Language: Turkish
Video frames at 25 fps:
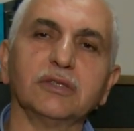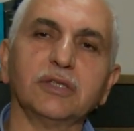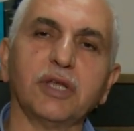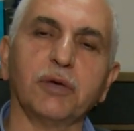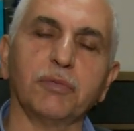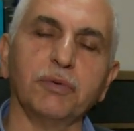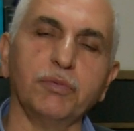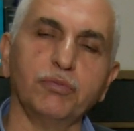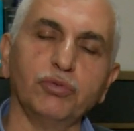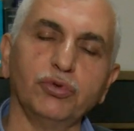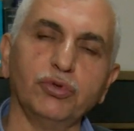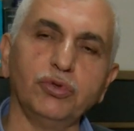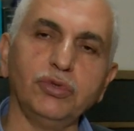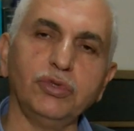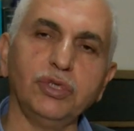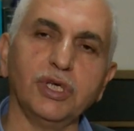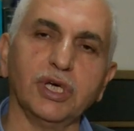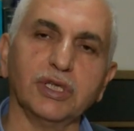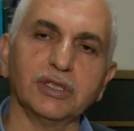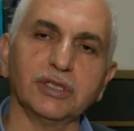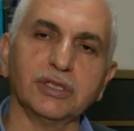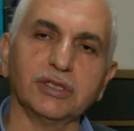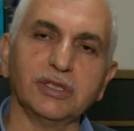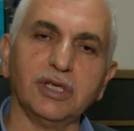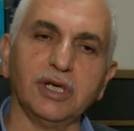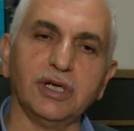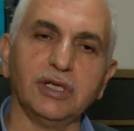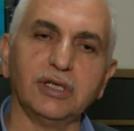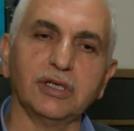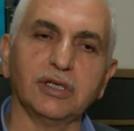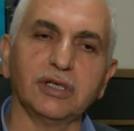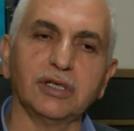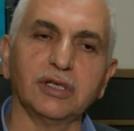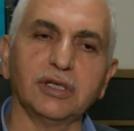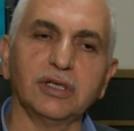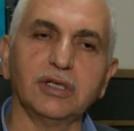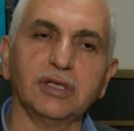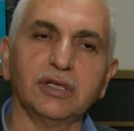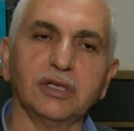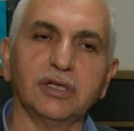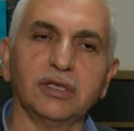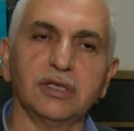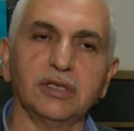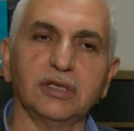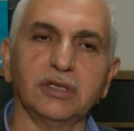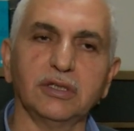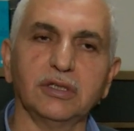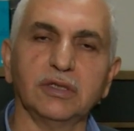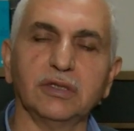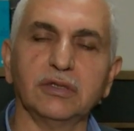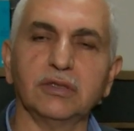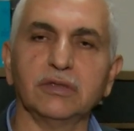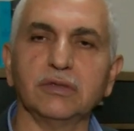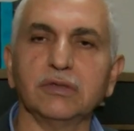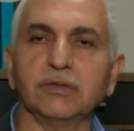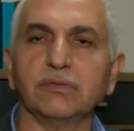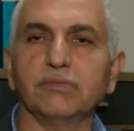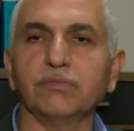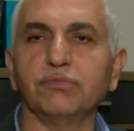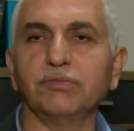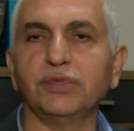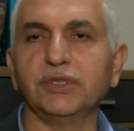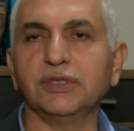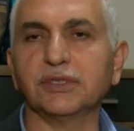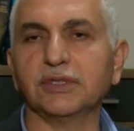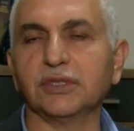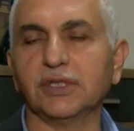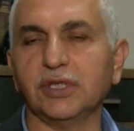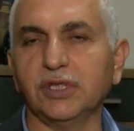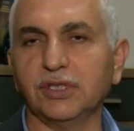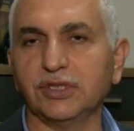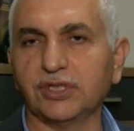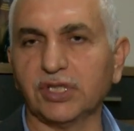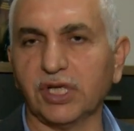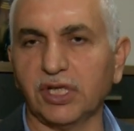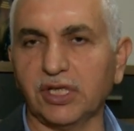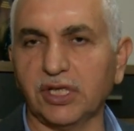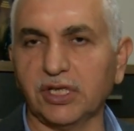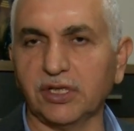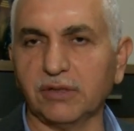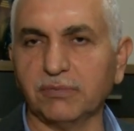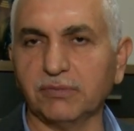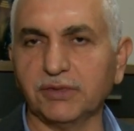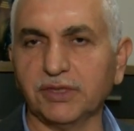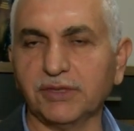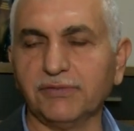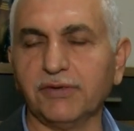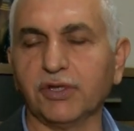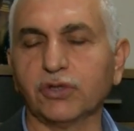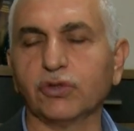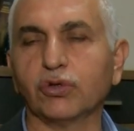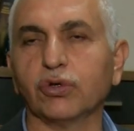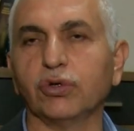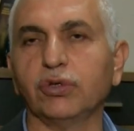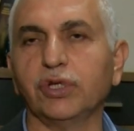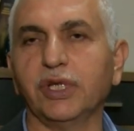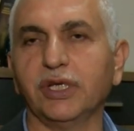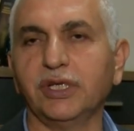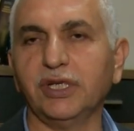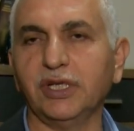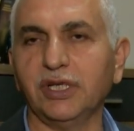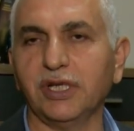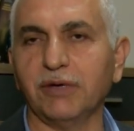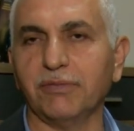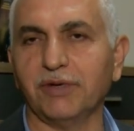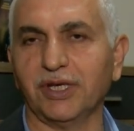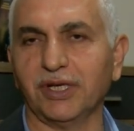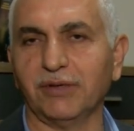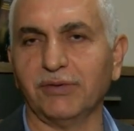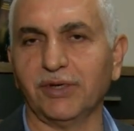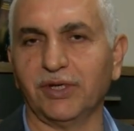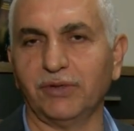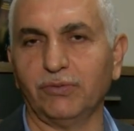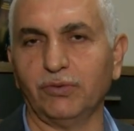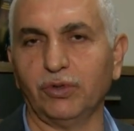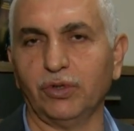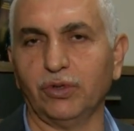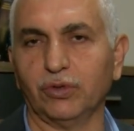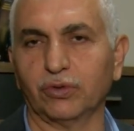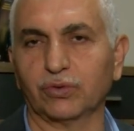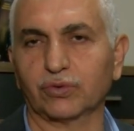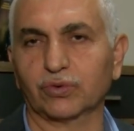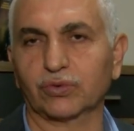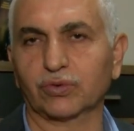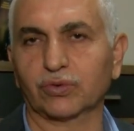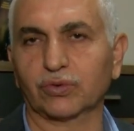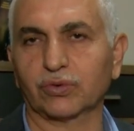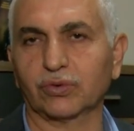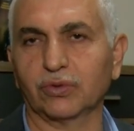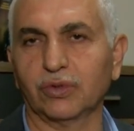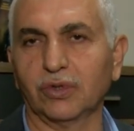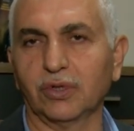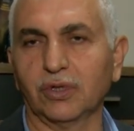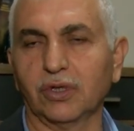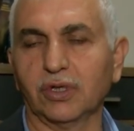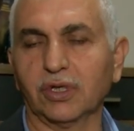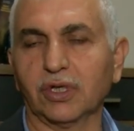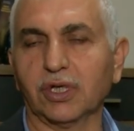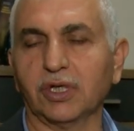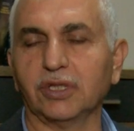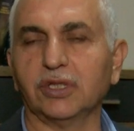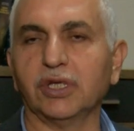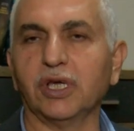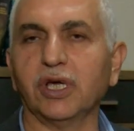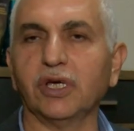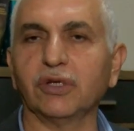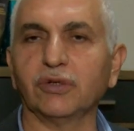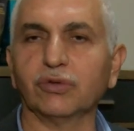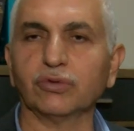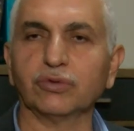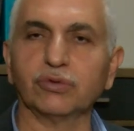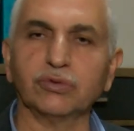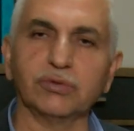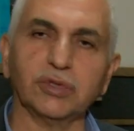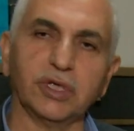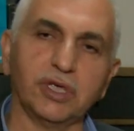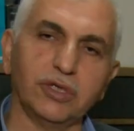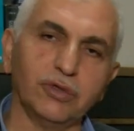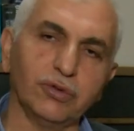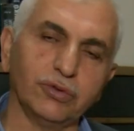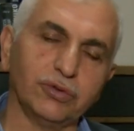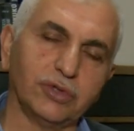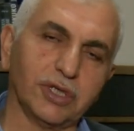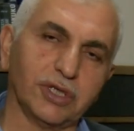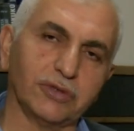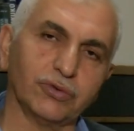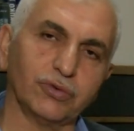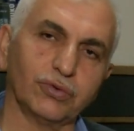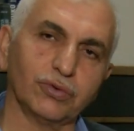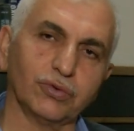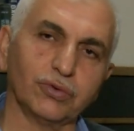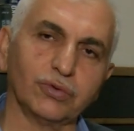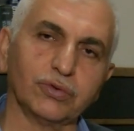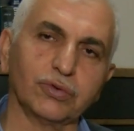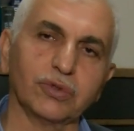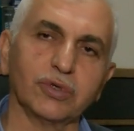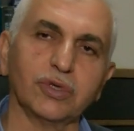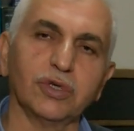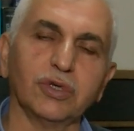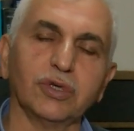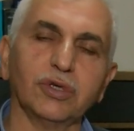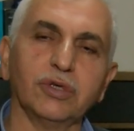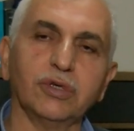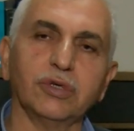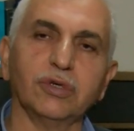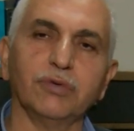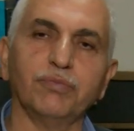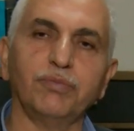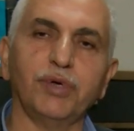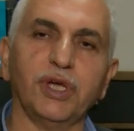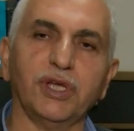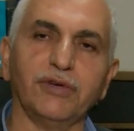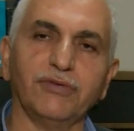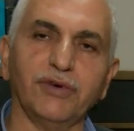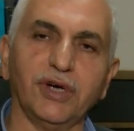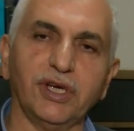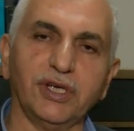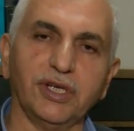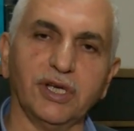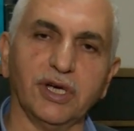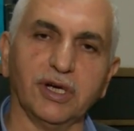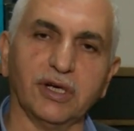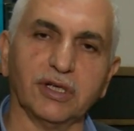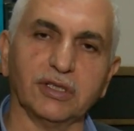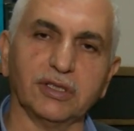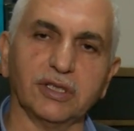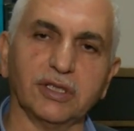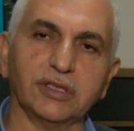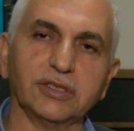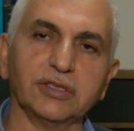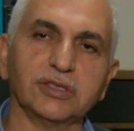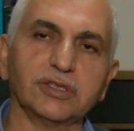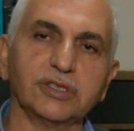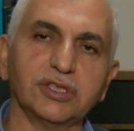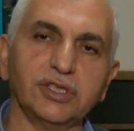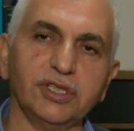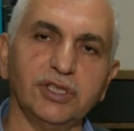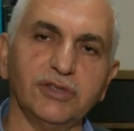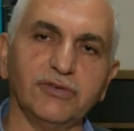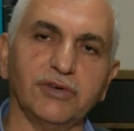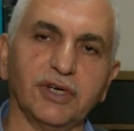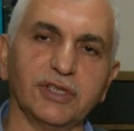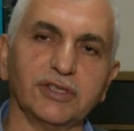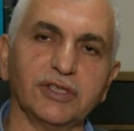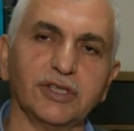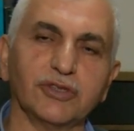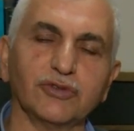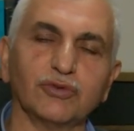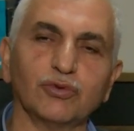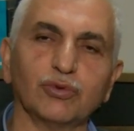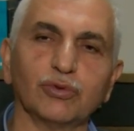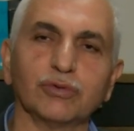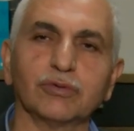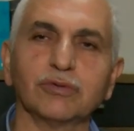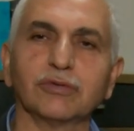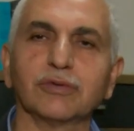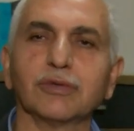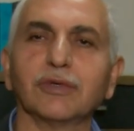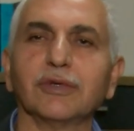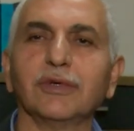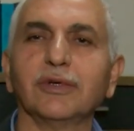tabii bunun yanında e, biz ilçelerimizi ve köyleriyle beraber biliyoruz. Yani Erhut'tan tut, e, Pervari'ye kadar, Şirvan'dan tut,